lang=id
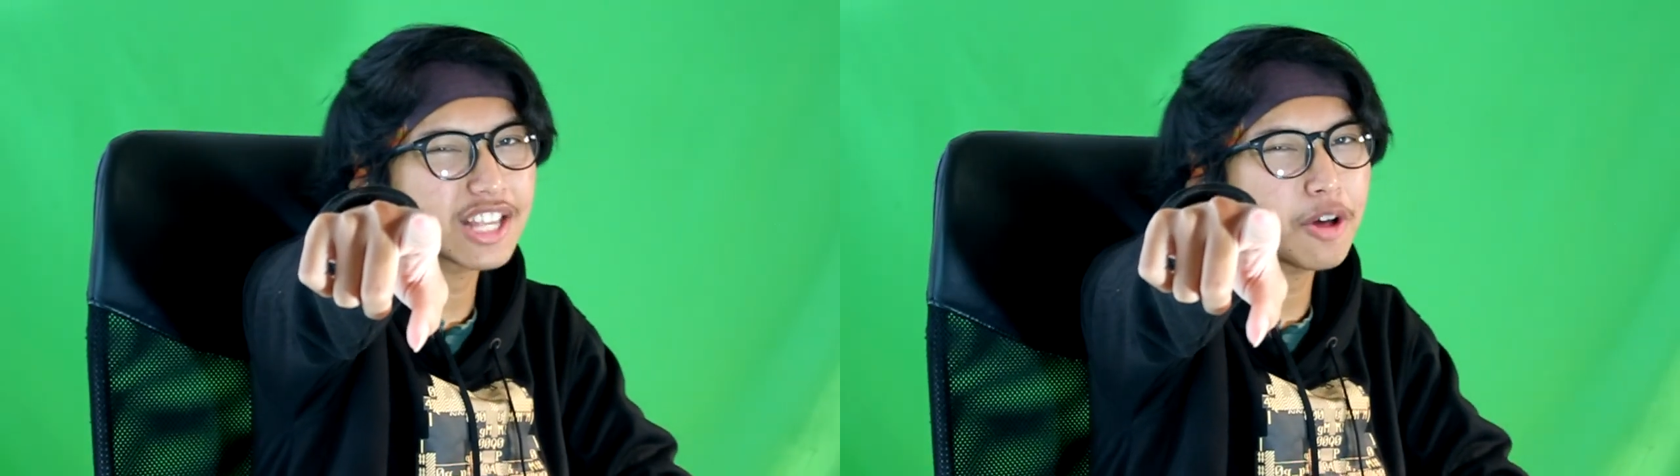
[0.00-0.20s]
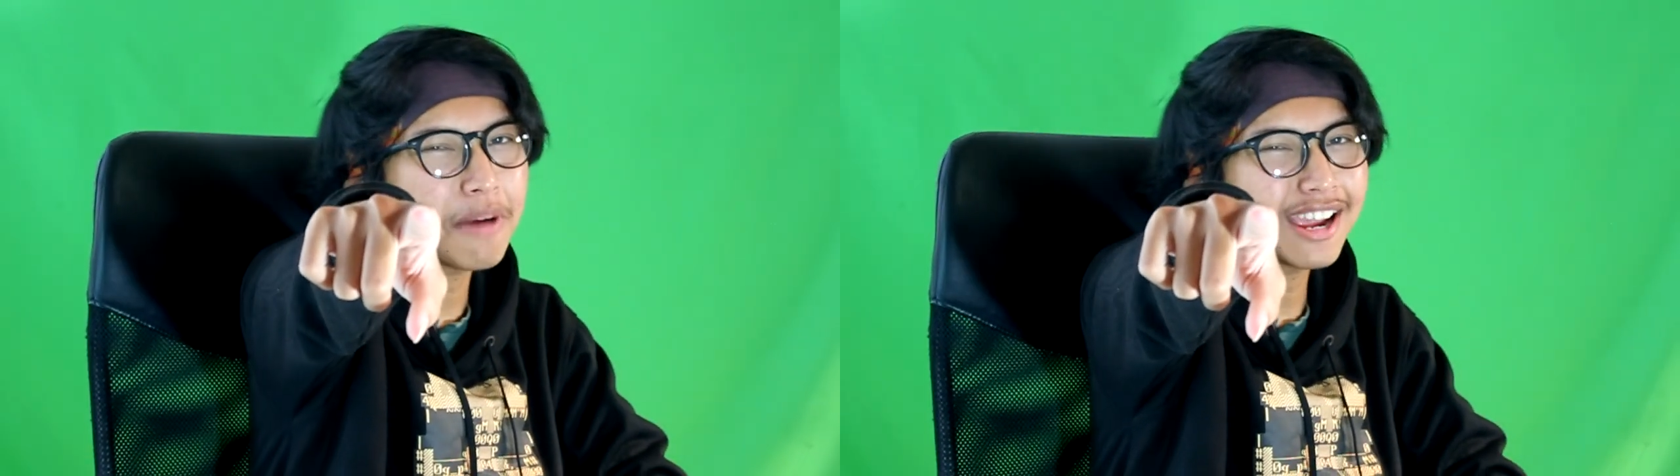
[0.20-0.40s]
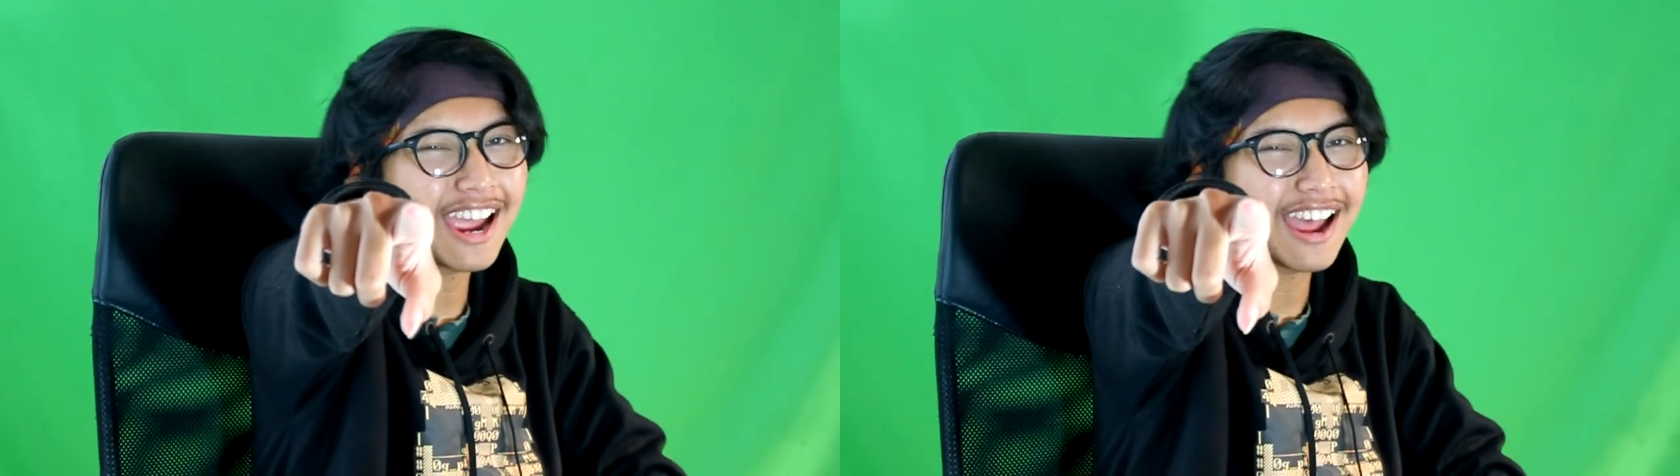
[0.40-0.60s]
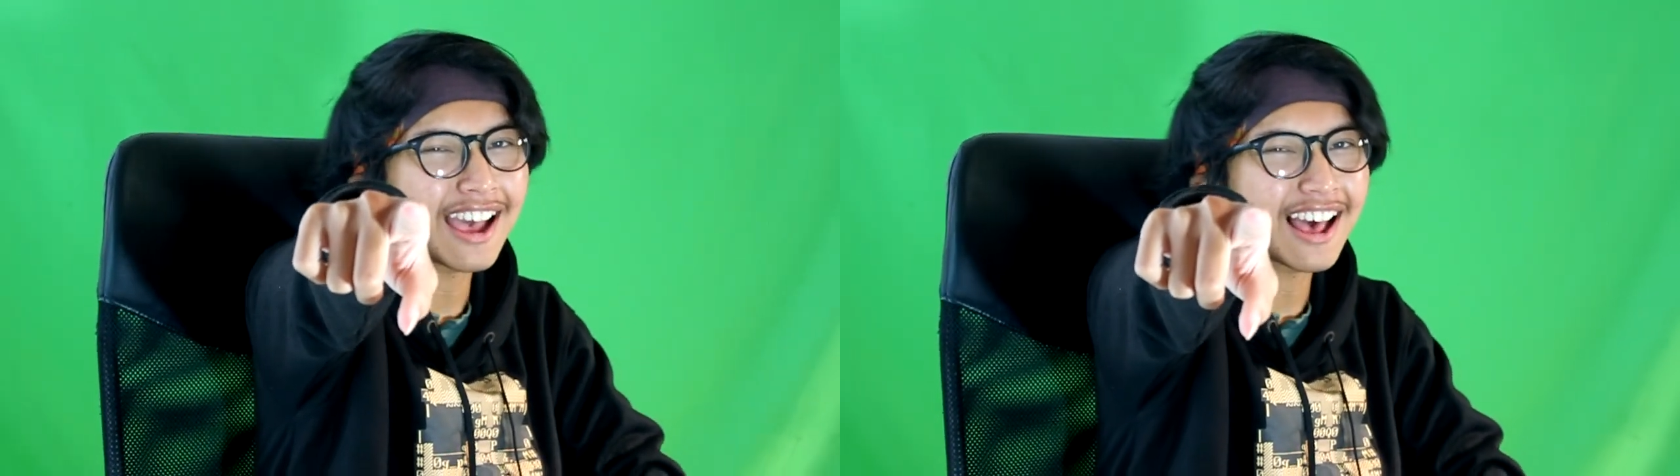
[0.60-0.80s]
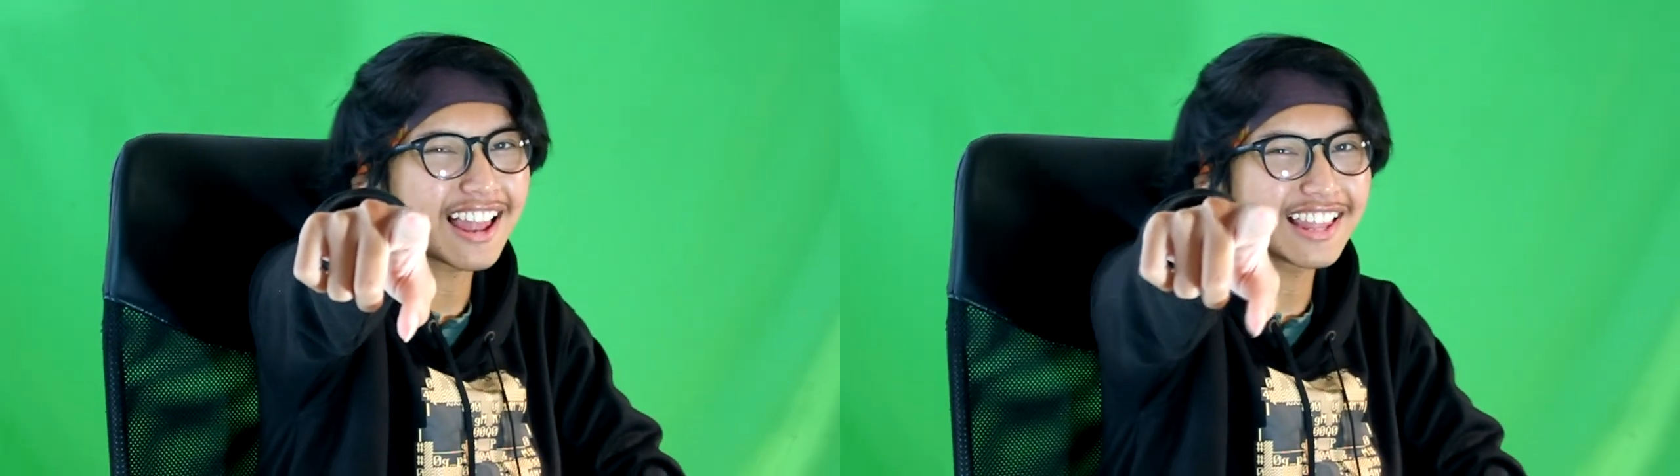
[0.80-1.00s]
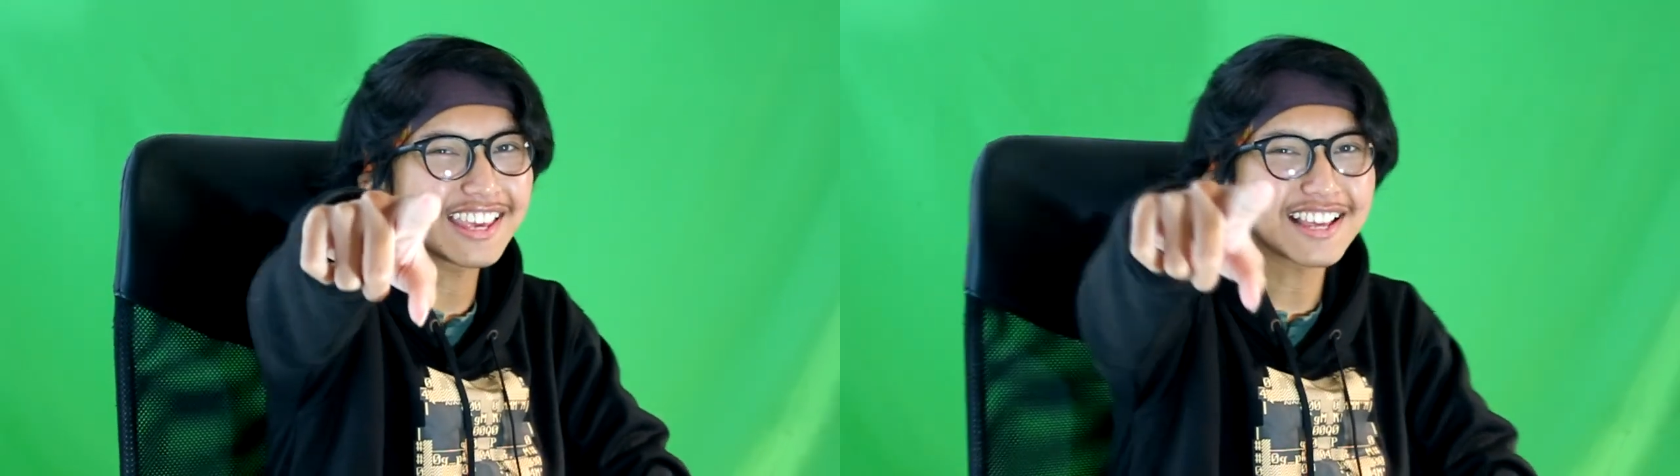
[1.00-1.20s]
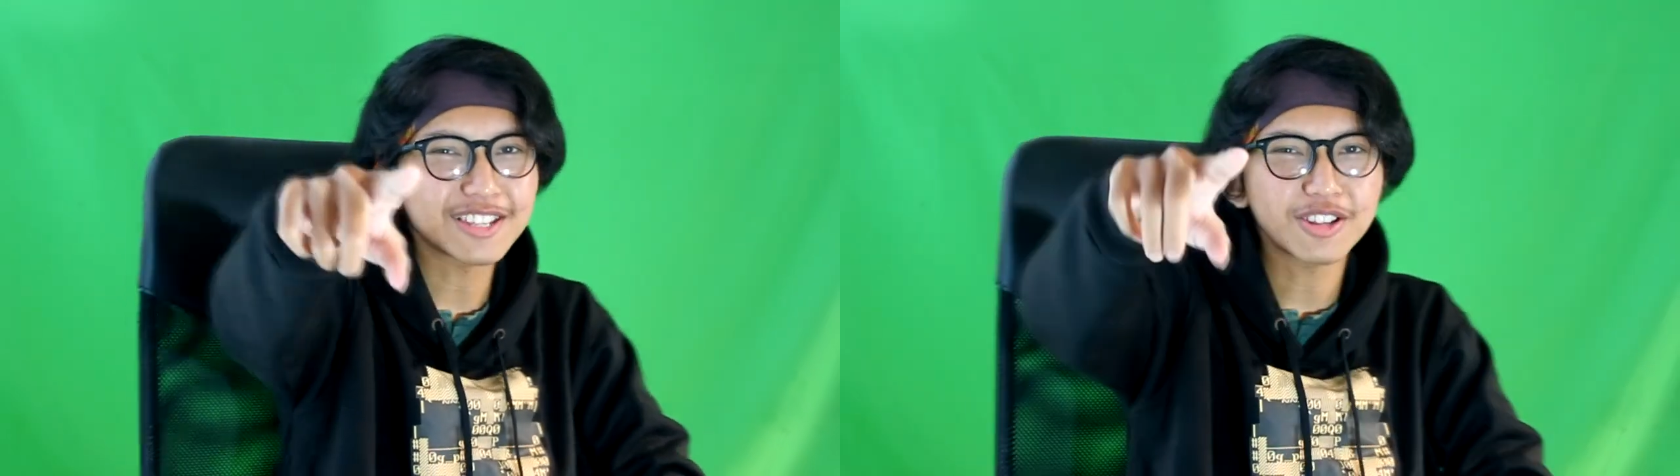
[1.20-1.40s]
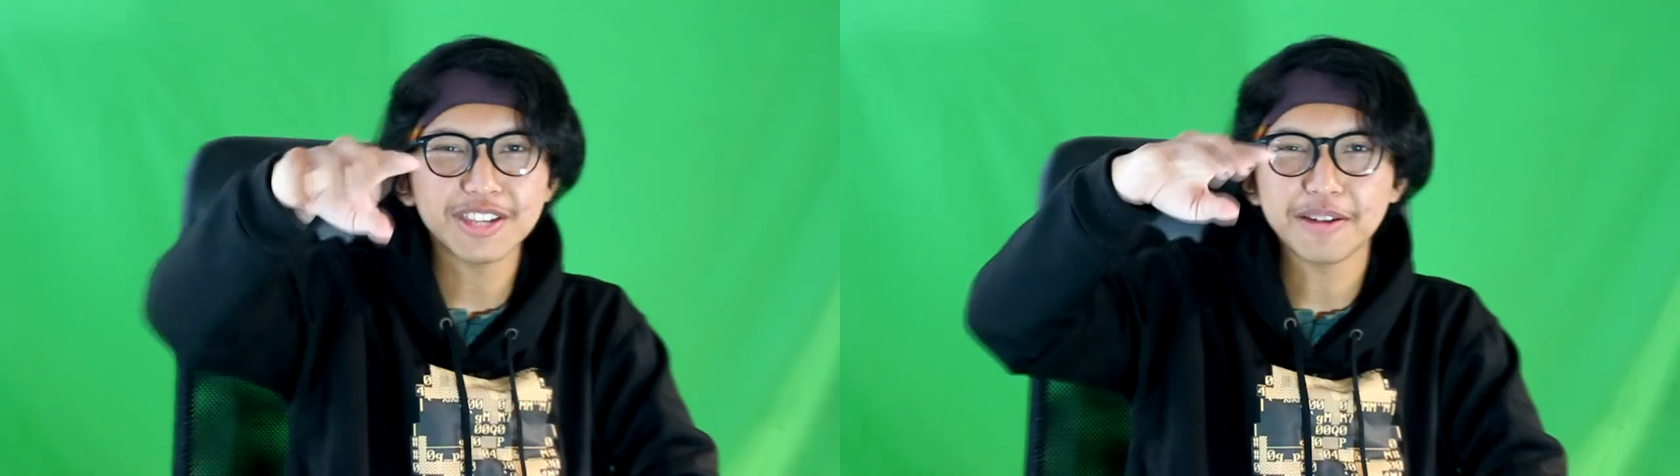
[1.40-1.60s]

Tomaga alias Ocha